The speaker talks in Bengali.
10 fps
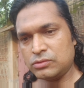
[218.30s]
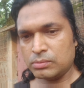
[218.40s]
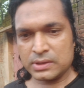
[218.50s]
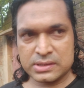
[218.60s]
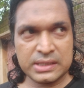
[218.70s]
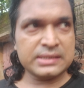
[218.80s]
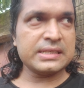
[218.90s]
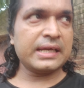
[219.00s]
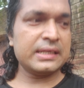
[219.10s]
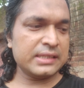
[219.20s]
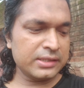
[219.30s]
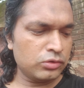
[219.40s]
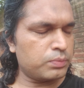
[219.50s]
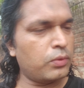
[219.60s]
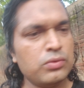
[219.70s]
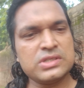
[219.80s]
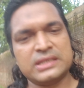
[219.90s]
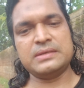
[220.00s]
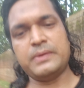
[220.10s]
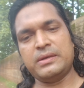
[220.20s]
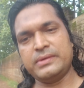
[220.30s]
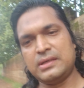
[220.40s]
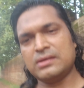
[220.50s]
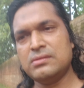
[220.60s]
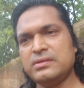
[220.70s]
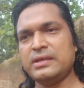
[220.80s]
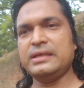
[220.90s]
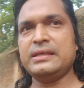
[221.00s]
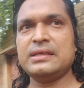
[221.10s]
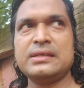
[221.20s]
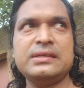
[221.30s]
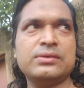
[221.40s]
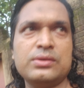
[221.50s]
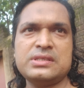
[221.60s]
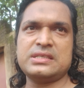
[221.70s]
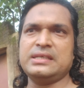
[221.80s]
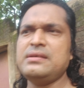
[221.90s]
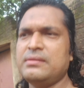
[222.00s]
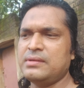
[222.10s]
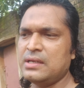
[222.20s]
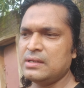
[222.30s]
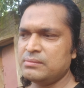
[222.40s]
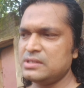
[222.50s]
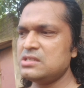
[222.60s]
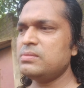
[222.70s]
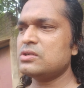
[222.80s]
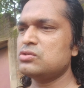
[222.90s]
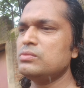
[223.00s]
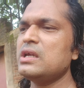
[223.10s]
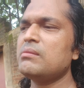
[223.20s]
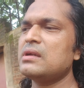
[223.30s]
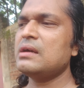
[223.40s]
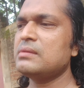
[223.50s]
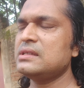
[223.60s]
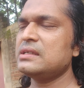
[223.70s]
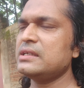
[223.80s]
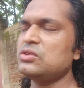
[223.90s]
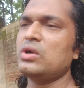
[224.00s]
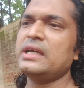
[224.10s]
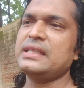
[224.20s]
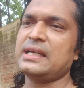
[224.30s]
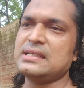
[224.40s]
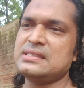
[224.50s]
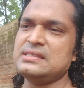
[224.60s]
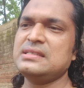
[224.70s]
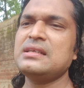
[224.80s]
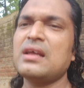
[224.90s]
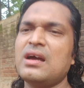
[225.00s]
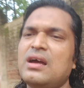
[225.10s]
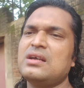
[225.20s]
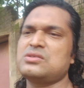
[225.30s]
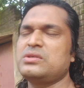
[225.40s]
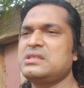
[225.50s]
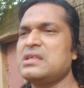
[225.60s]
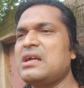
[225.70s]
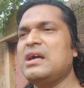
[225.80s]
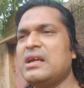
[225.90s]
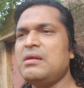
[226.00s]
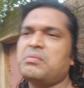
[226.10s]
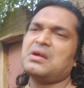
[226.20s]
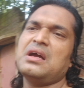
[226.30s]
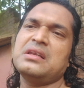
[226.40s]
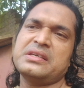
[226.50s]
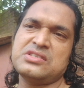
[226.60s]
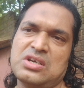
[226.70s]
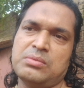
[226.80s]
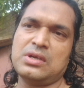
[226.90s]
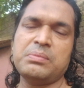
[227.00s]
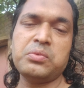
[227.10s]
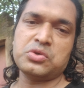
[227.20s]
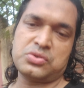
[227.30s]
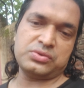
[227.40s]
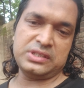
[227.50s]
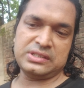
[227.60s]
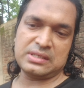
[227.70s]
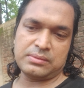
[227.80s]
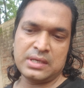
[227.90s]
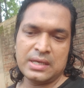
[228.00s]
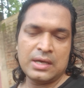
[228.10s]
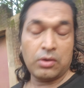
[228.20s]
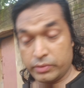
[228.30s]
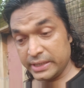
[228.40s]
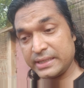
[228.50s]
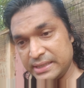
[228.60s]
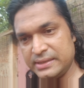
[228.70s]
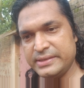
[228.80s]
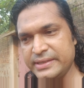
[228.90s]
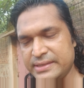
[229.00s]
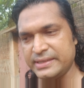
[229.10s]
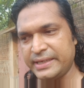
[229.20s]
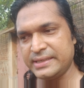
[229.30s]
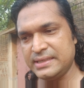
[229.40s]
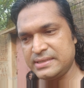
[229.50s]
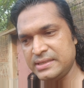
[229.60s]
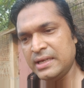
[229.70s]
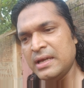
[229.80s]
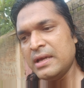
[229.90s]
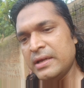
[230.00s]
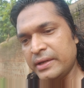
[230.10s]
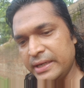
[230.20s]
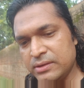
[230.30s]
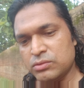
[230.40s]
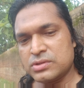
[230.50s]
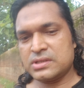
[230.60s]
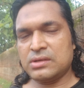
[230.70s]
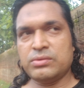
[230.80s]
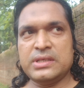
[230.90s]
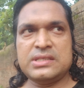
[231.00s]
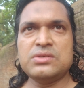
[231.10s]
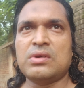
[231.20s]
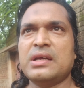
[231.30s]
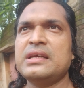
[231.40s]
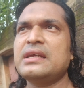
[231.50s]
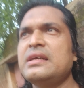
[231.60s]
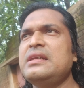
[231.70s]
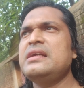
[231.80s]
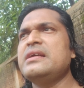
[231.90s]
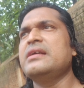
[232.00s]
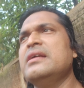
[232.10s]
তোমরা সেই জায়গাতে কিন্তু পৌঁছাতে পারবে কারণ এটা কি হচ্ছে বেশিরভাগ সময় আমরা আমাদেরকে দয়া দেখাচ্ছি যে না শরীরটা খারাপ কালকে যাব না পরশু দিন যাবো অনেক ক্ষেত্রেই এটা দেখা যাচ্ছে এই কোর্সটা করেছি ওখানে গেলে